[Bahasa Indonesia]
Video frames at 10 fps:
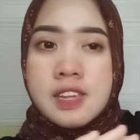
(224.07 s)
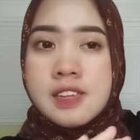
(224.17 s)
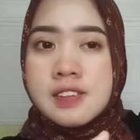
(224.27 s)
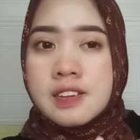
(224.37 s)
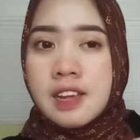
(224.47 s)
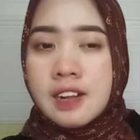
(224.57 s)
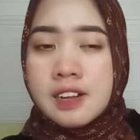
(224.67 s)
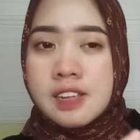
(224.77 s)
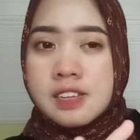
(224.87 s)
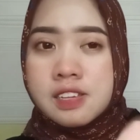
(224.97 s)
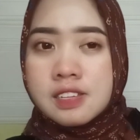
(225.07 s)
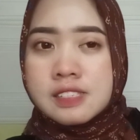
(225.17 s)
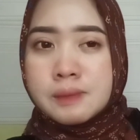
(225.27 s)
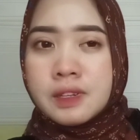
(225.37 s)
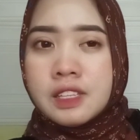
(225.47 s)
karena
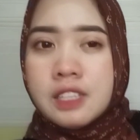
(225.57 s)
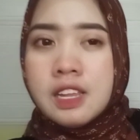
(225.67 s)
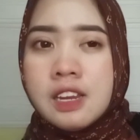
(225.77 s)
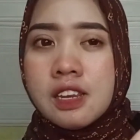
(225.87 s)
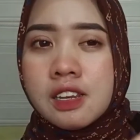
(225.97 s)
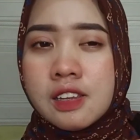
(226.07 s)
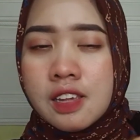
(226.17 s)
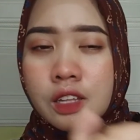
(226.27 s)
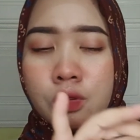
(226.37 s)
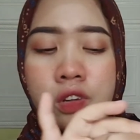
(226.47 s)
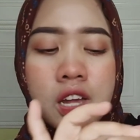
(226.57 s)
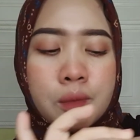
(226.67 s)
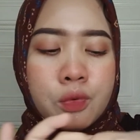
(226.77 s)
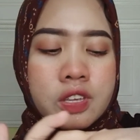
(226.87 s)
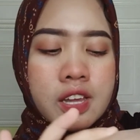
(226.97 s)
sepertinya dia tuh nggak
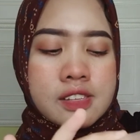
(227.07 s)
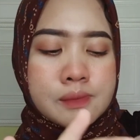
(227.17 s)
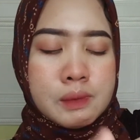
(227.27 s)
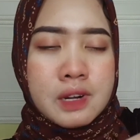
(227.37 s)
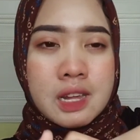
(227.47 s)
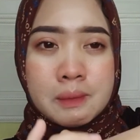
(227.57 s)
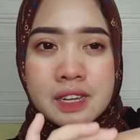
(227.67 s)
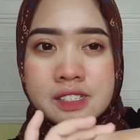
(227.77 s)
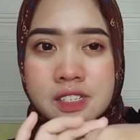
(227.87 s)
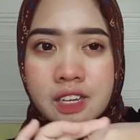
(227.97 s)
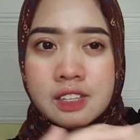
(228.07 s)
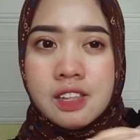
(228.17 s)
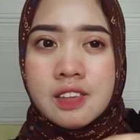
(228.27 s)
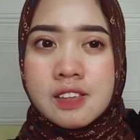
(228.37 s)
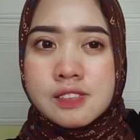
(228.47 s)
punya beberapa shade
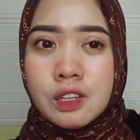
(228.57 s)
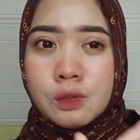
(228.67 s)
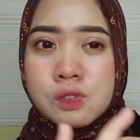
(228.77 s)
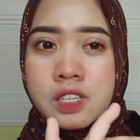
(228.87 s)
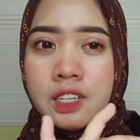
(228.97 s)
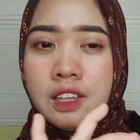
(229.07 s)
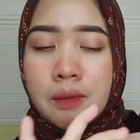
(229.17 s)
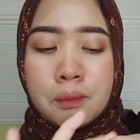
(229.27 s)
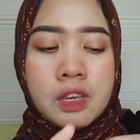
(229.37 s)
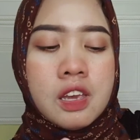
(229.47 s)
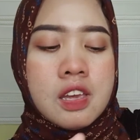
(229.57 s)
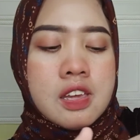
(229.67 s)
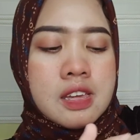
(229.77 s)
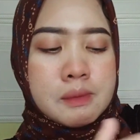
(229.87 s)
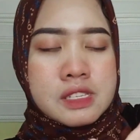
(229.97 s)
hanya satu shade tapi
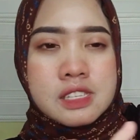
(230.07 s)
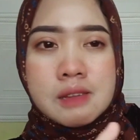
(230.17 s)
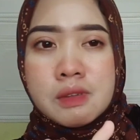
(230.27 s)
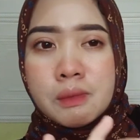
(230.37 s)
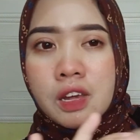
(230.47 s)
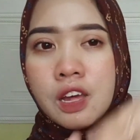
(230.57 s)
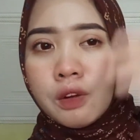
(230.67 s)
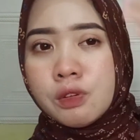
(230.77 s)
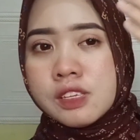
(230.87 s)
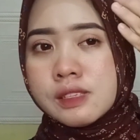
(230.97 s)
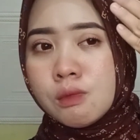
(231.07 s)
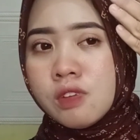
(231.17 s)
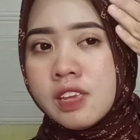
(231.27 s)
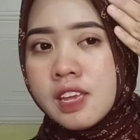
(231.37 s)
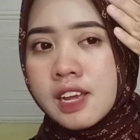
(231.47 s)
bisa mempengaruhi
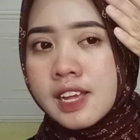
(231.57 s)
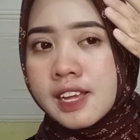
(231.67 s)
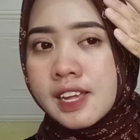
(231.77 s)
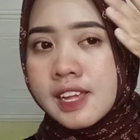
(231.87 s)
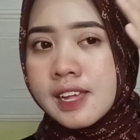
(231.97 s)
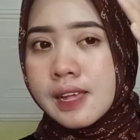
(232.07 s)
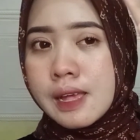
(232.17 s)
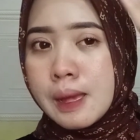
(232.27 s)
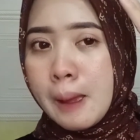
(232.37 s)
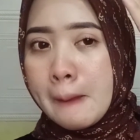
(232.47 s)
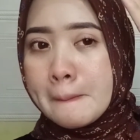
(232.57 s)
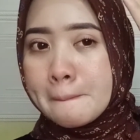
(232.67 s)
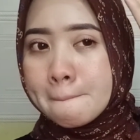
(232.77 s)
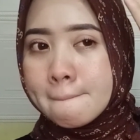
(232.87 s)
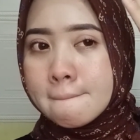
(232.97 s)
semuanya kakak
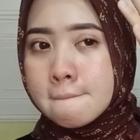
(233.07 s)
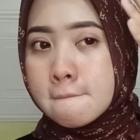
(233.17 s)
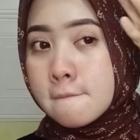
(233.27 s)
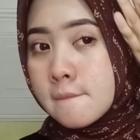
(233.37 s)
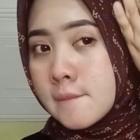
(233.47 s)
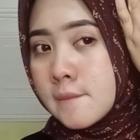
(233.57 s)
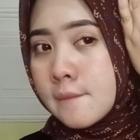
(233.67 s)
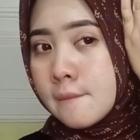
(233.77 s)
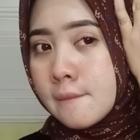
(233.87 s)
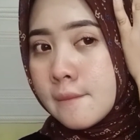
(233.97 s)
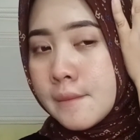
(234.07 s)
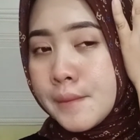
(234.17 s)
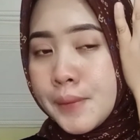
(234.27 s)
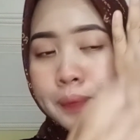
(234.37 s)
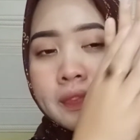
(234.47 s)
hmm
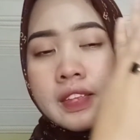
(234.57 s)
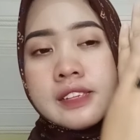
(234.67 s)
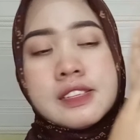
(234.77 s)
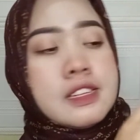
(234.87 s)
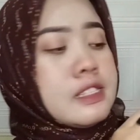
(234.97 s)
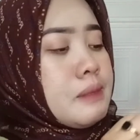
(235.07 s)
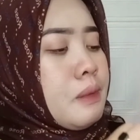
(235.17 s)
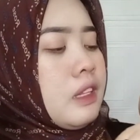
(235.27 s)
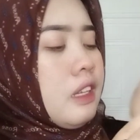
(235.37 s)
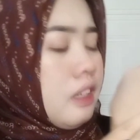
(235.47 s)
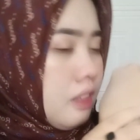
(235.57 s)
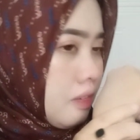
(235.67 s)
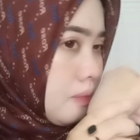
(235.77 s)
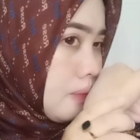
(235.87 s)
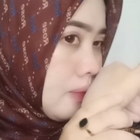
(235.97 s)
hasilnya seperti ini
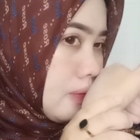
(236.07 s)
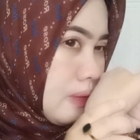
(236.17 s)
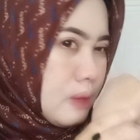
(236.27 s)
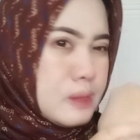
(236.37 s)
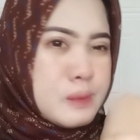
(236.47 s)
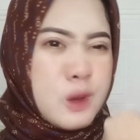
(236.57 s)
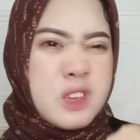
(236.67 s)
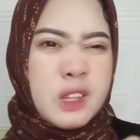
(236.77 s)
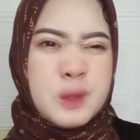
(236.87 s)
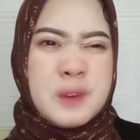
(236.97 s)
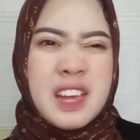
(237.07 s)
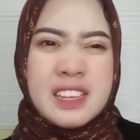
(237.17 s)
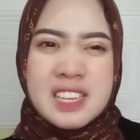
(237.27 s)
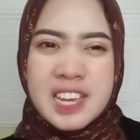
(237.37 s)
terus baunya tuh wangi kayak